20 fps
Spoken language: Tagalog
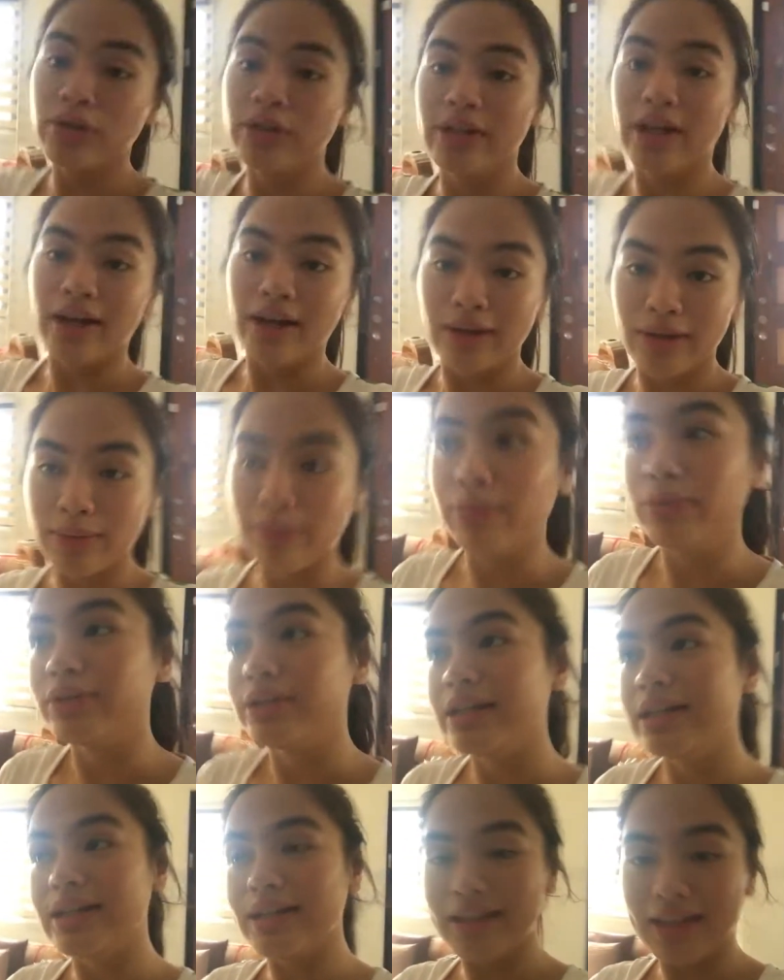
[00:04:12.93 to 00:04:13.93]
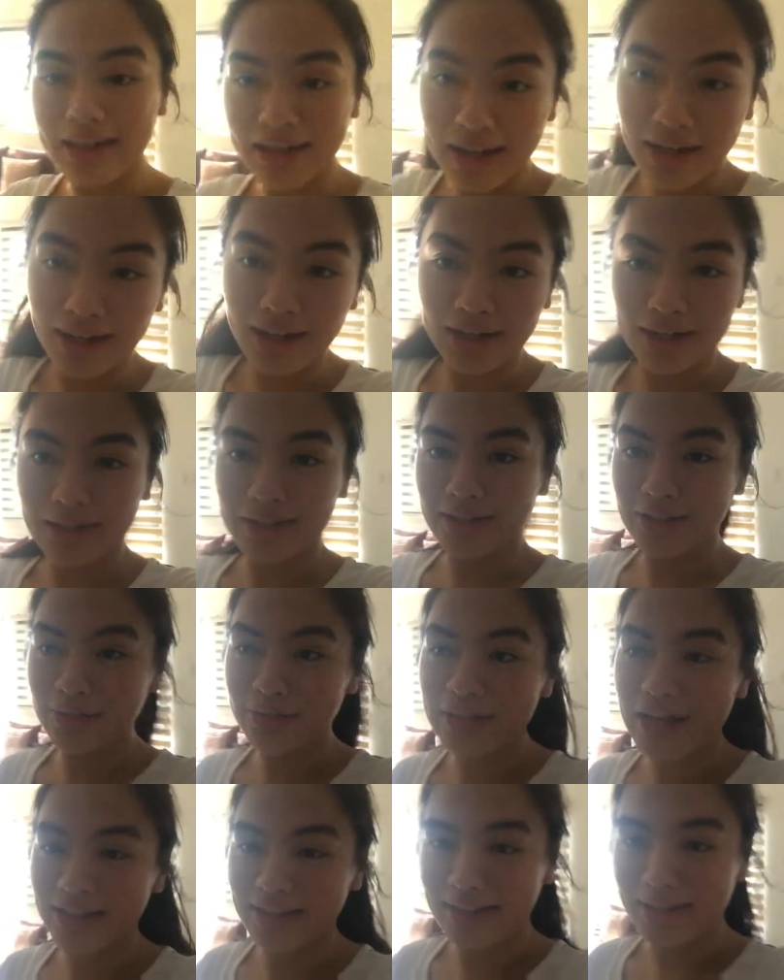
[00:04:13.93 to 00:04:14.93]
Yun nga, buti na lang
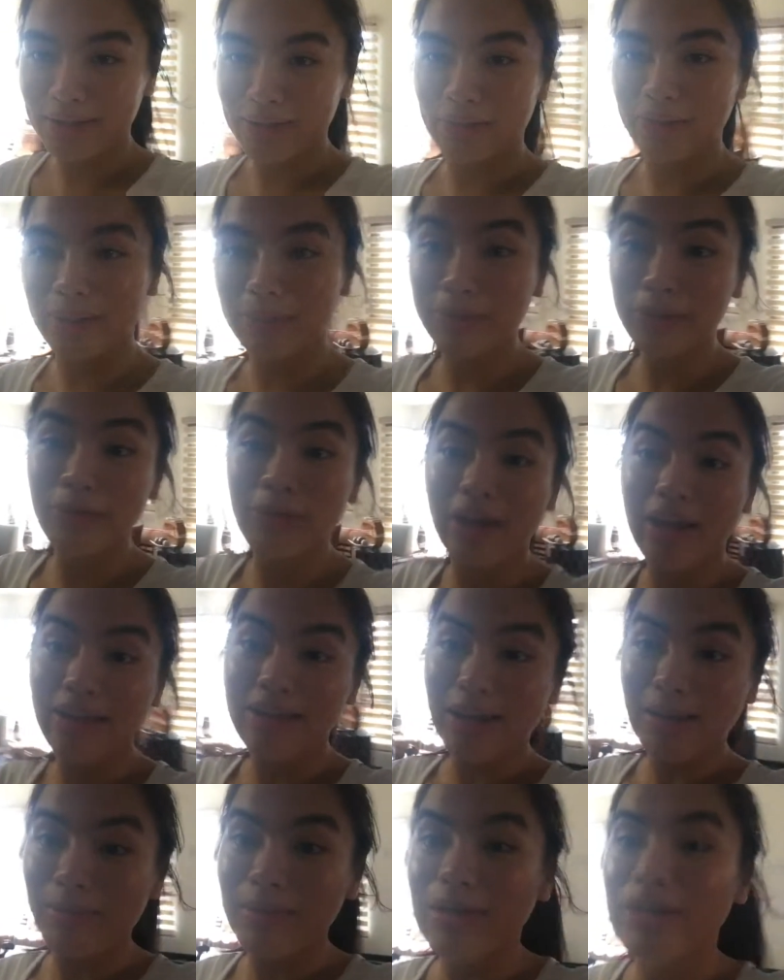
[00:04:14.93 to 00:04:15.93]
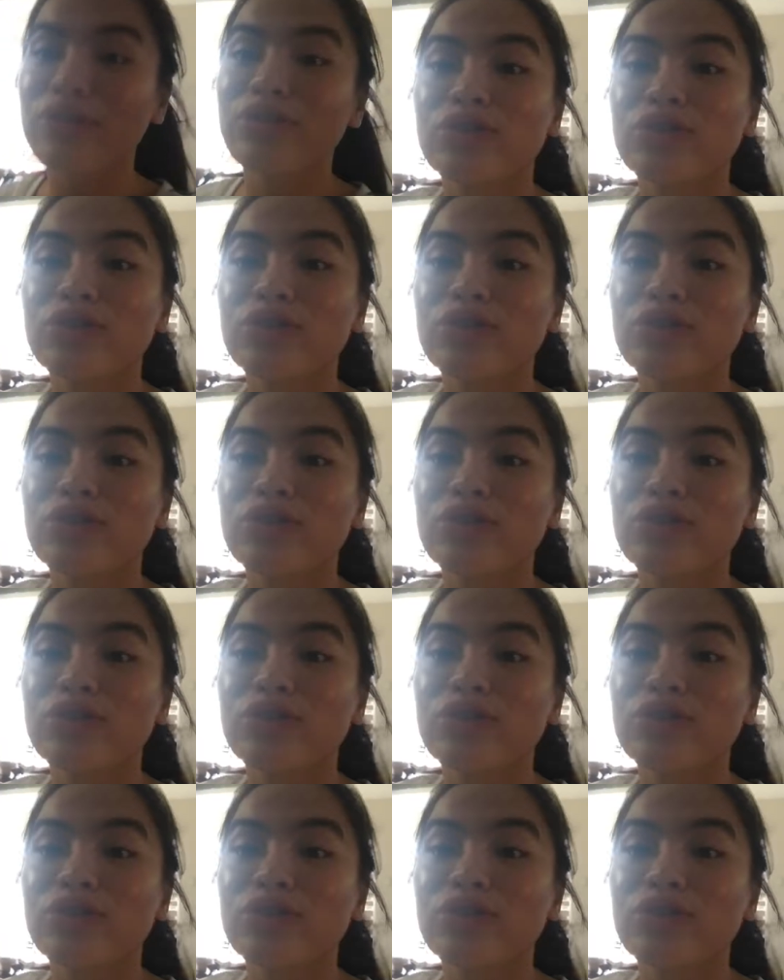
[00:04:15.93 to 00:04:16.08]
yung tatay ko. Napatunayan namin na